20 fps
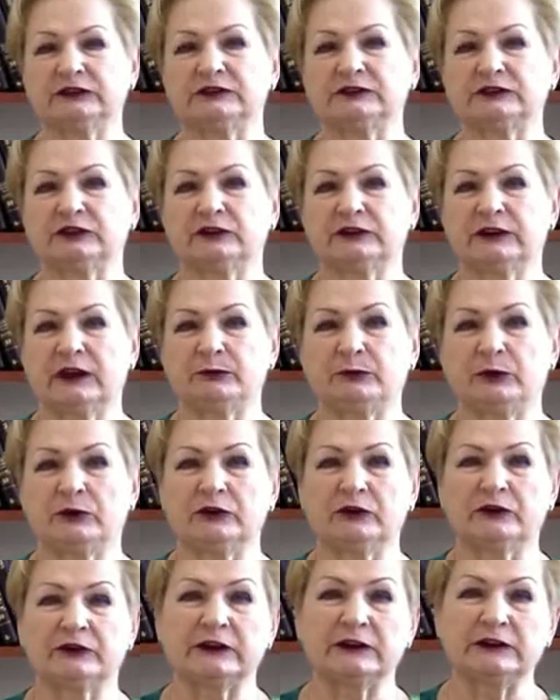historia
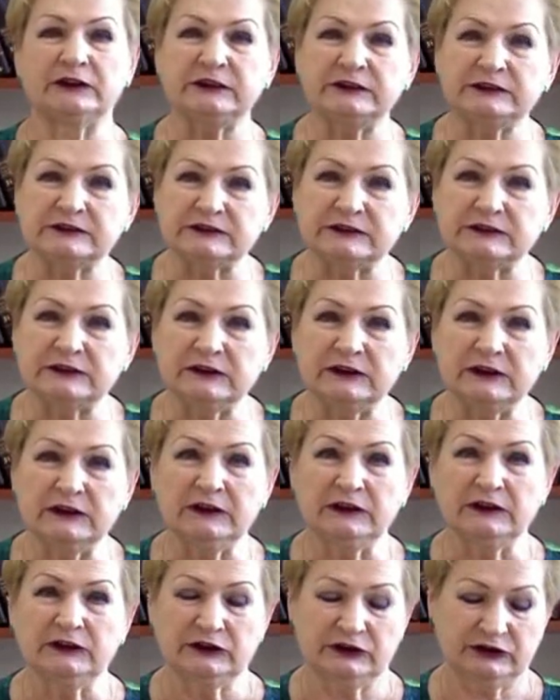Pogorelicy
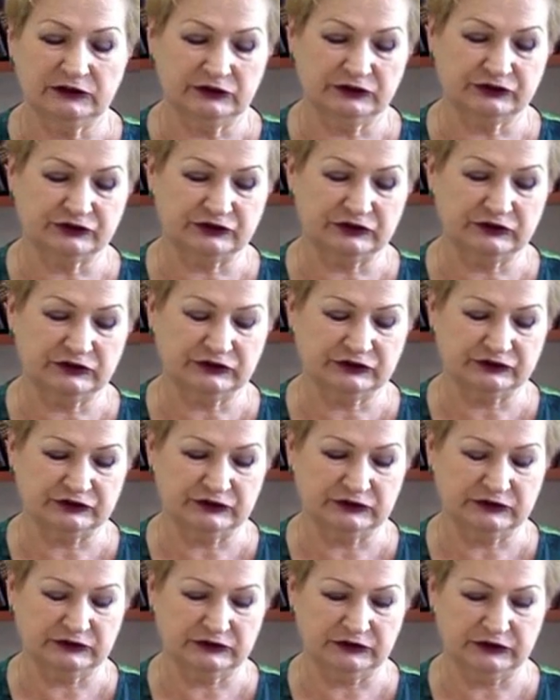czy,
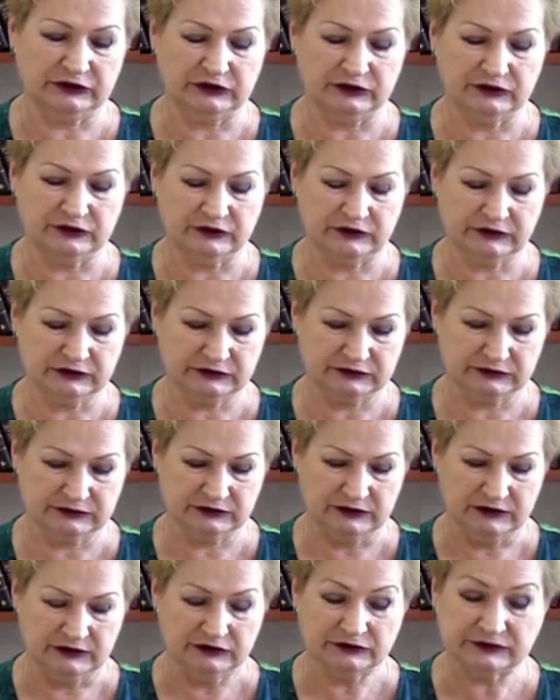czy innych
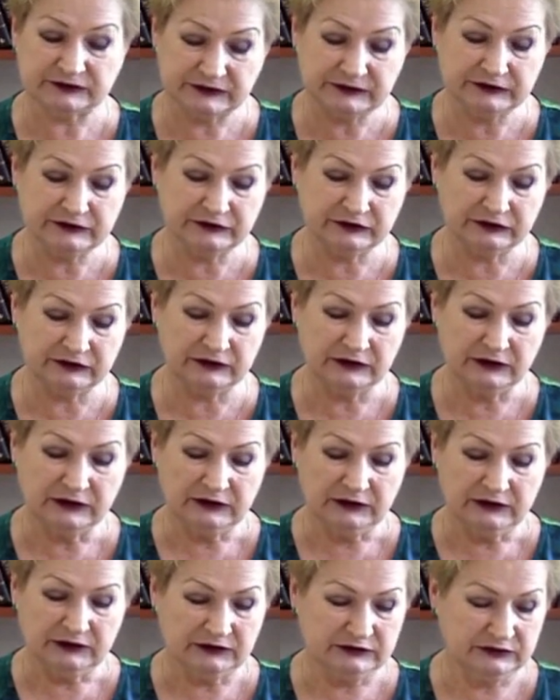Syrii.
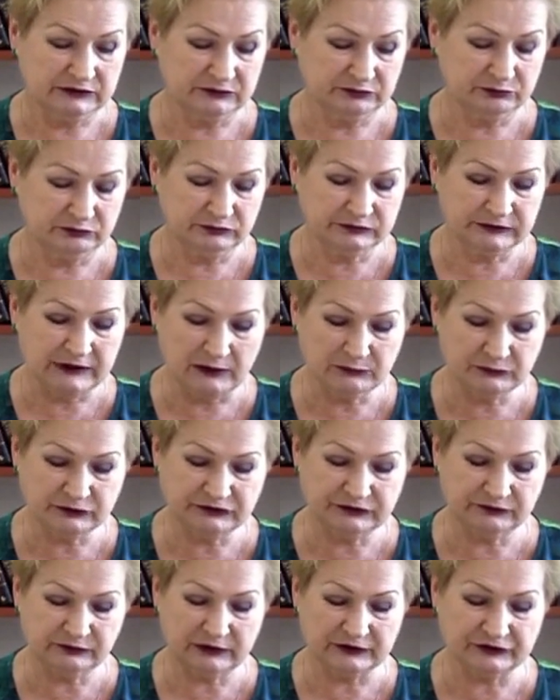Tam,
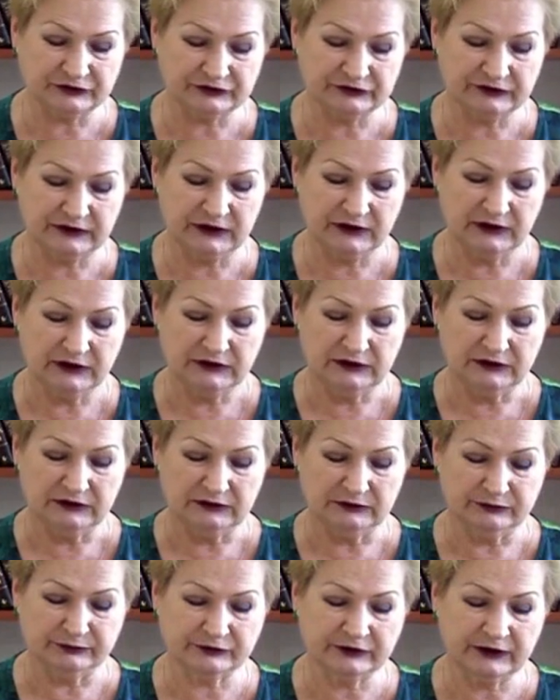gdzie właśnie
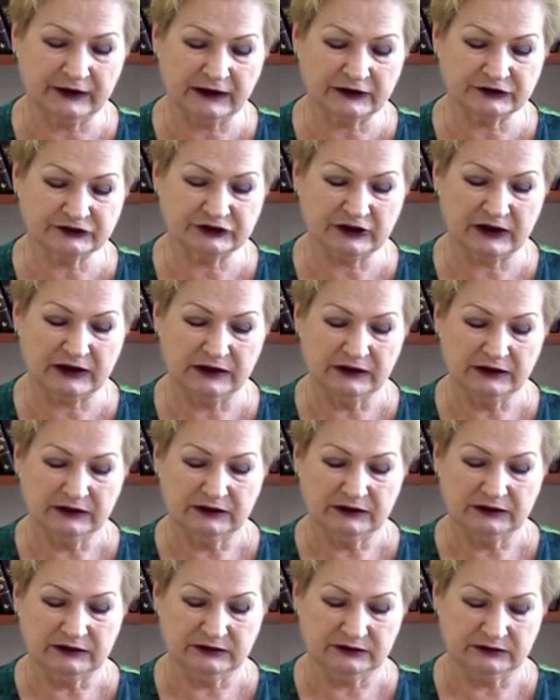wkracza,
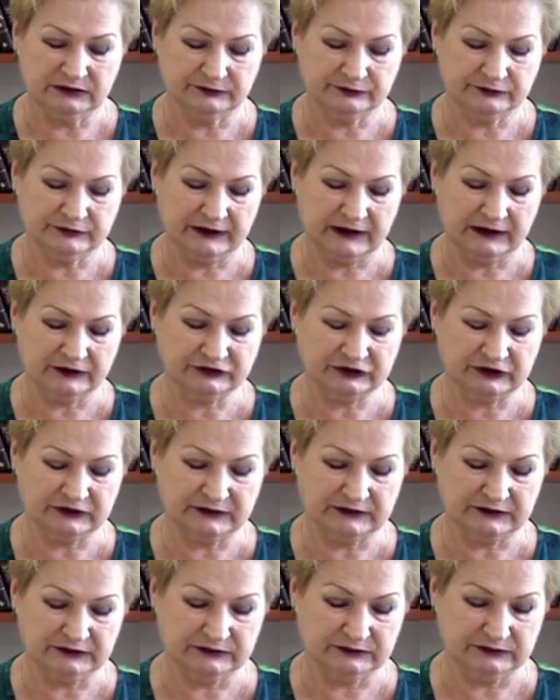
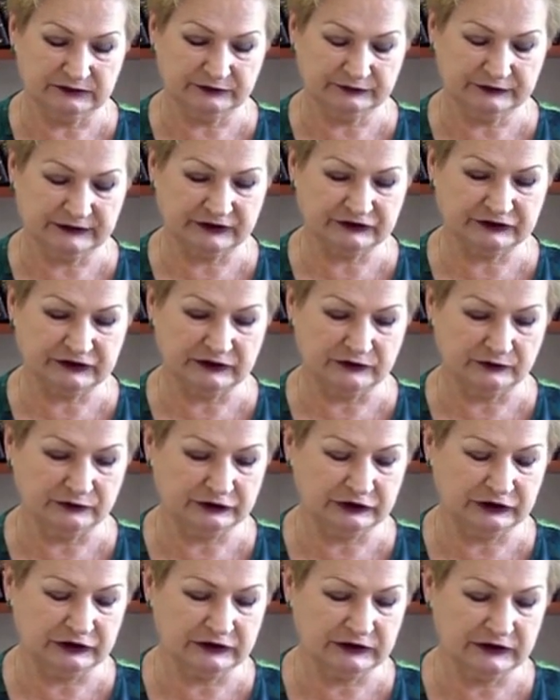wkracza, wkraczają
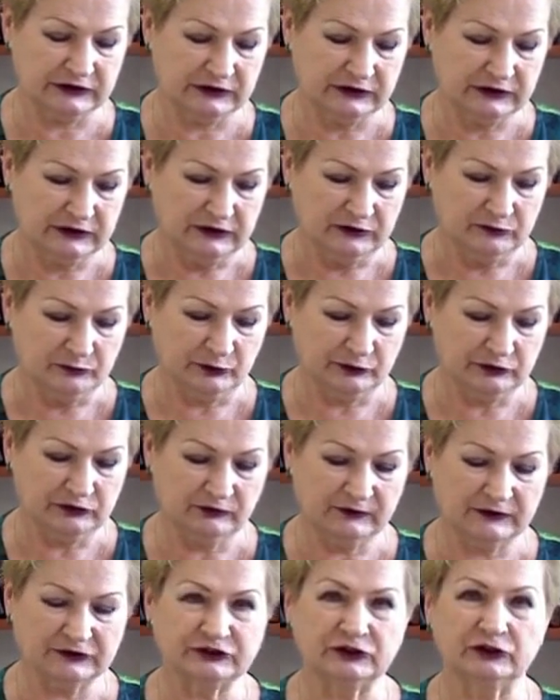Chiny,
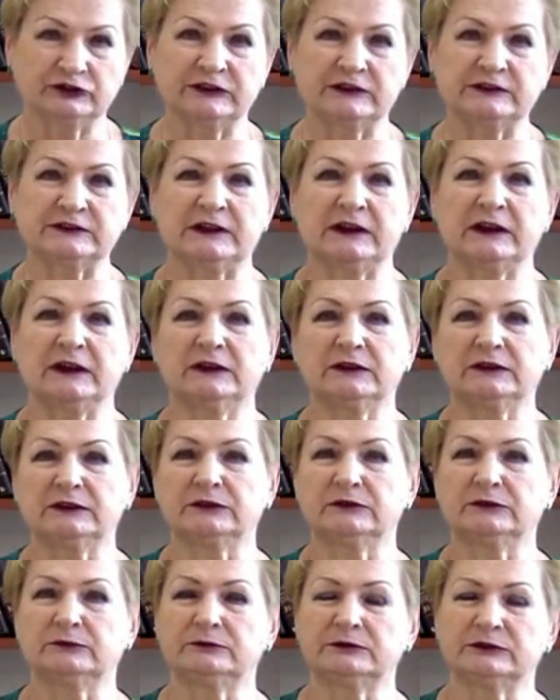ponieważ one za
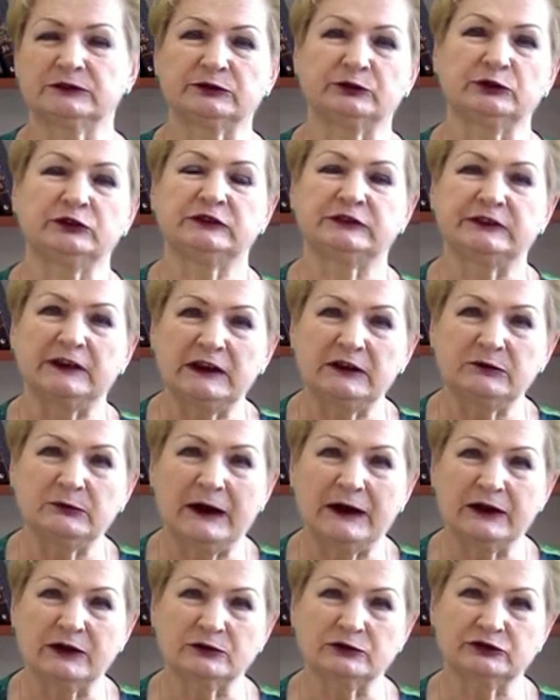swój cel
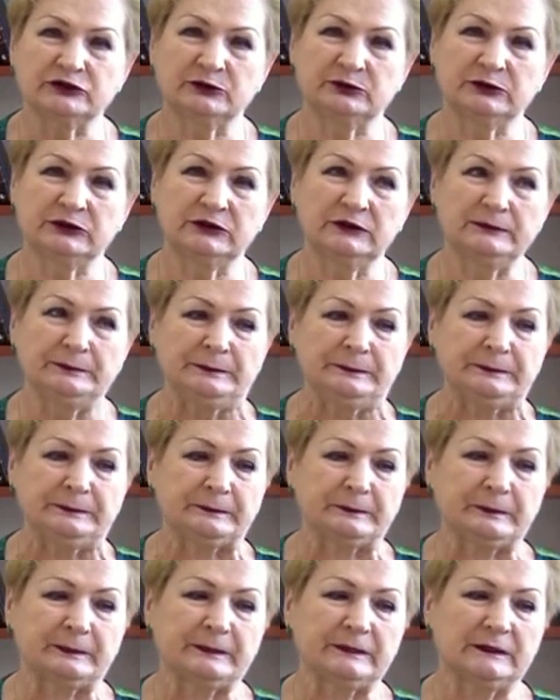mają, żeby
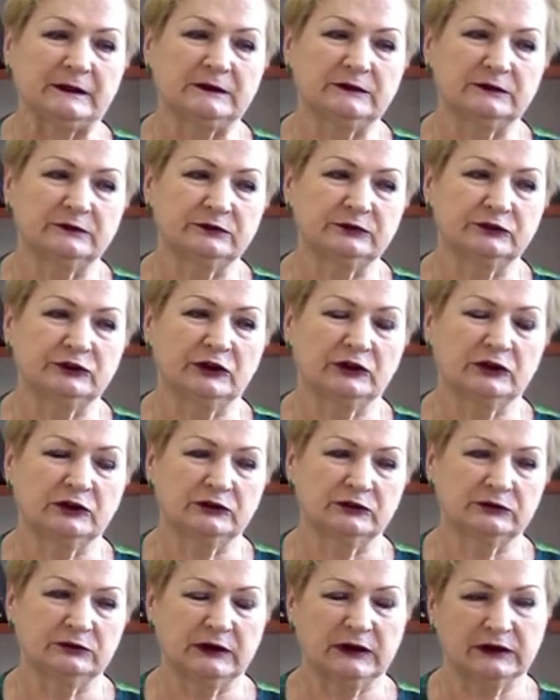Mm,
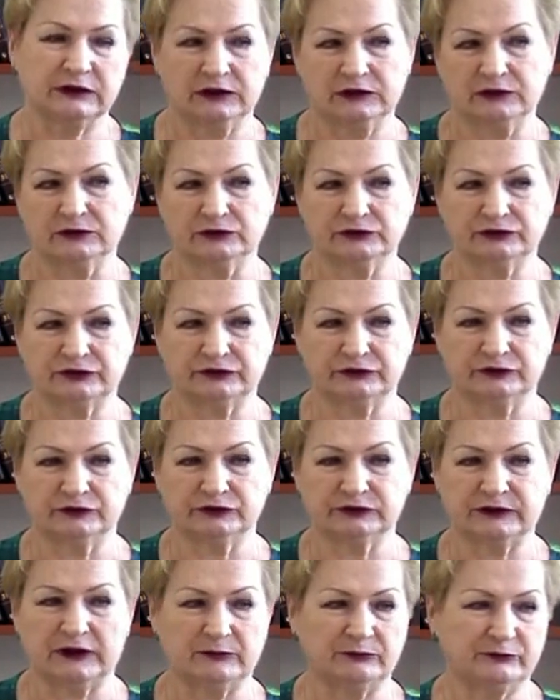do jakiegoś,
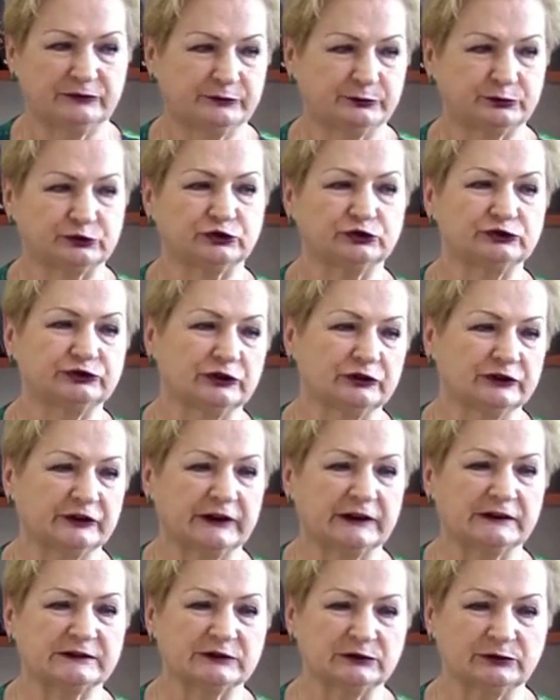no tam w przód
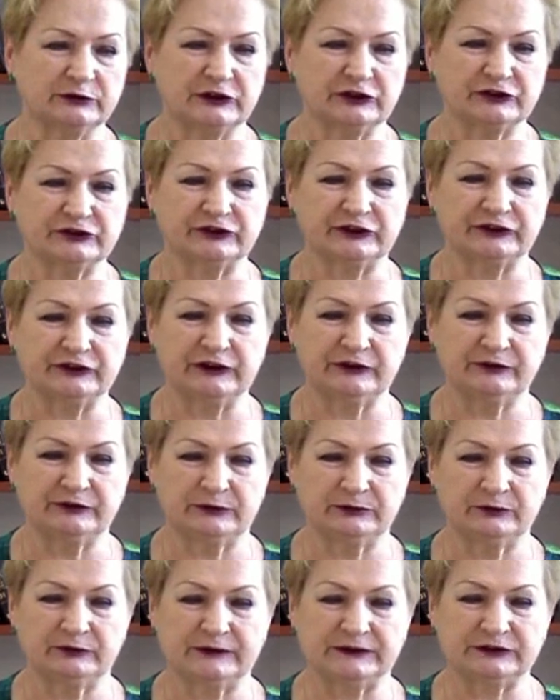okresu, jeszcze nie
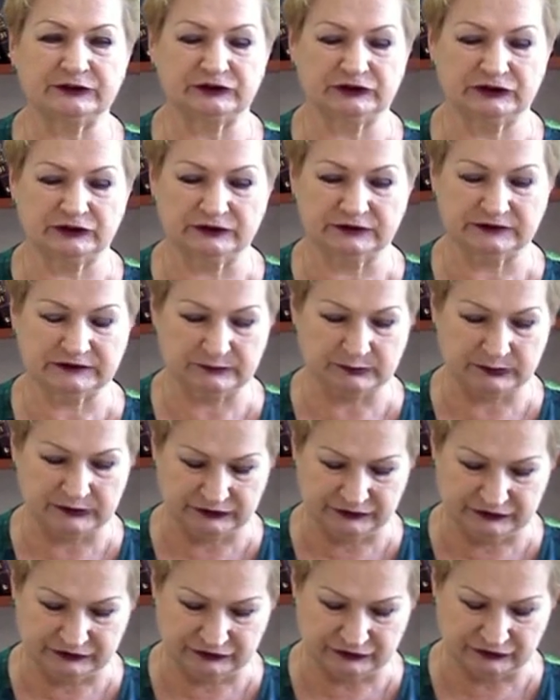wiem,
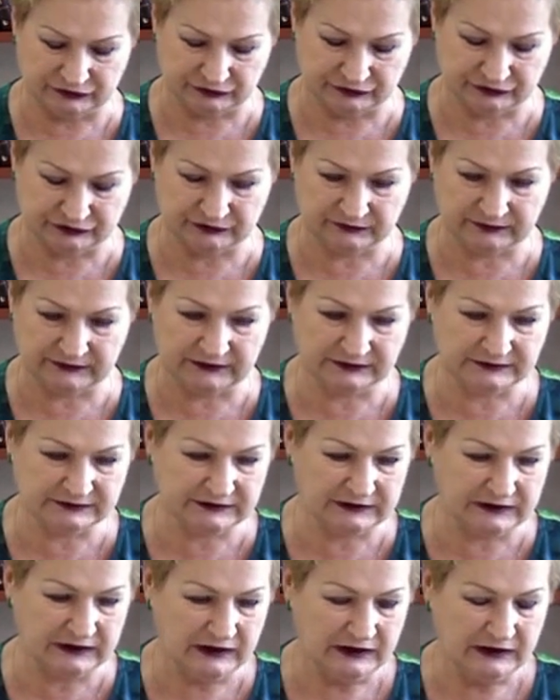2050 czy
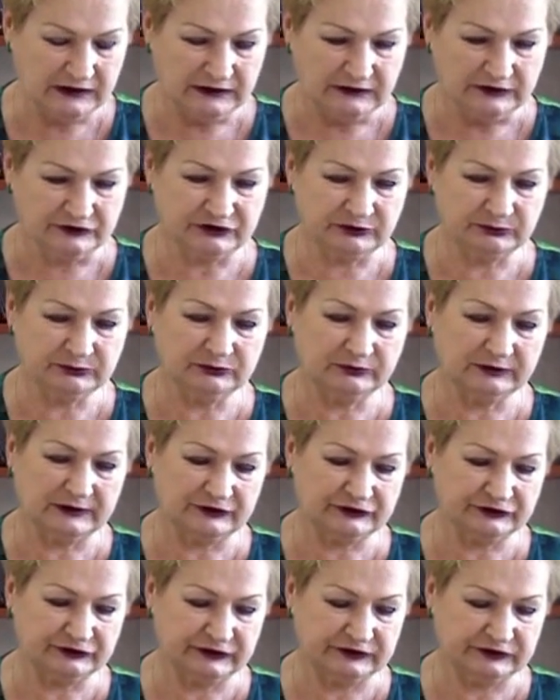więcej, żeby
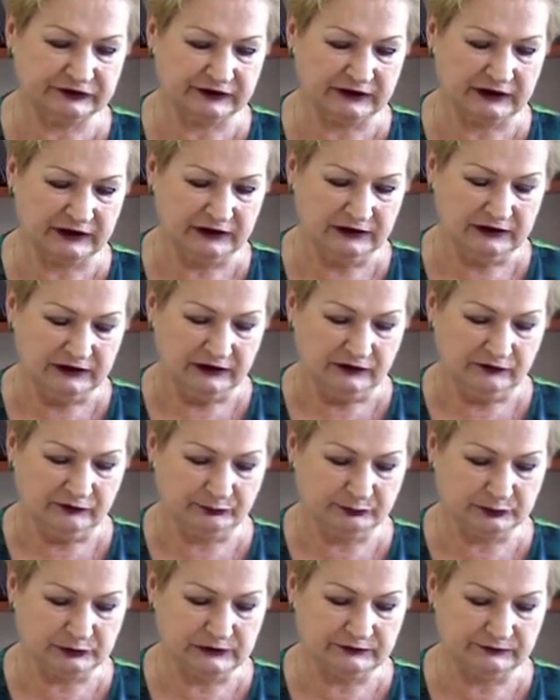właśnie te
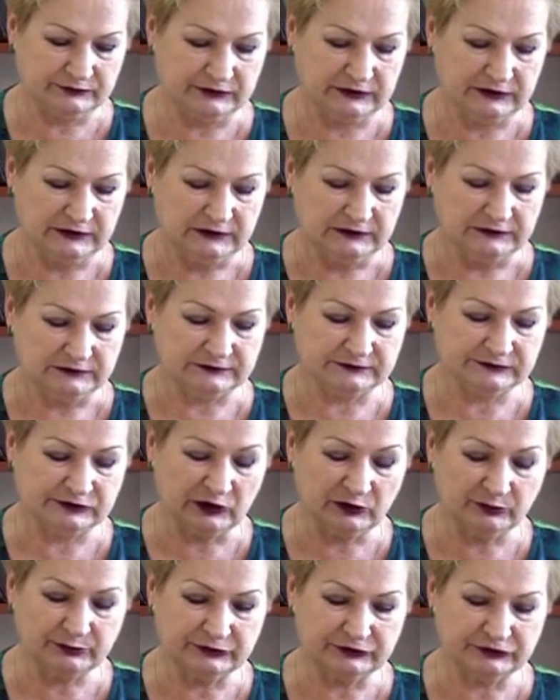wpływy
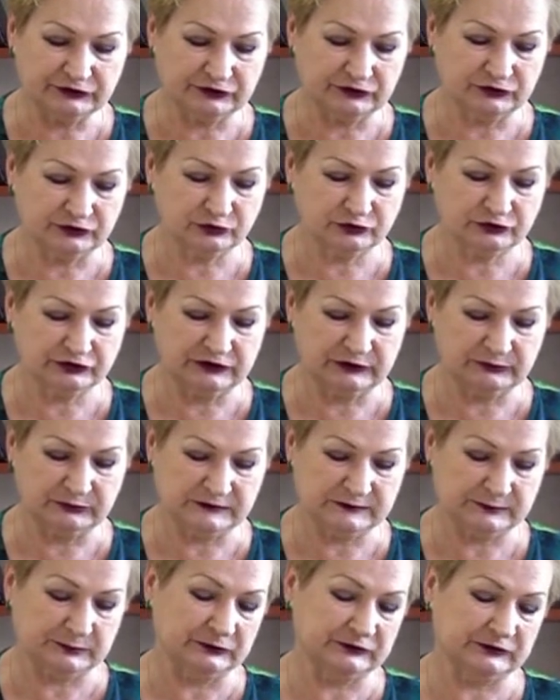zdobyć
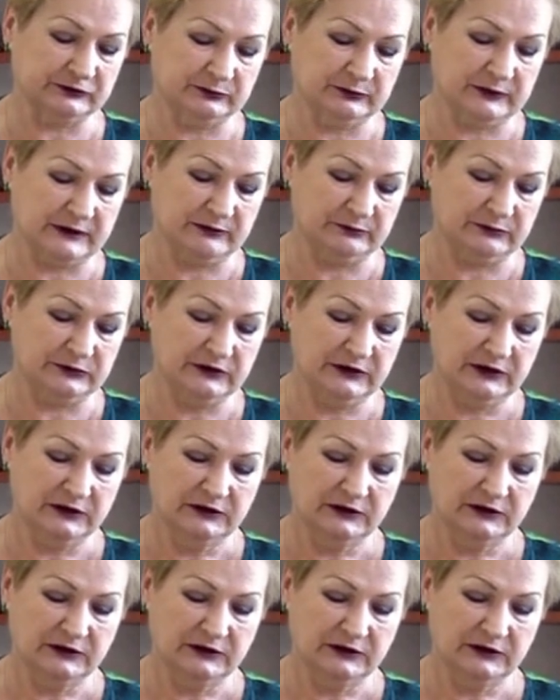różnymi sposobami.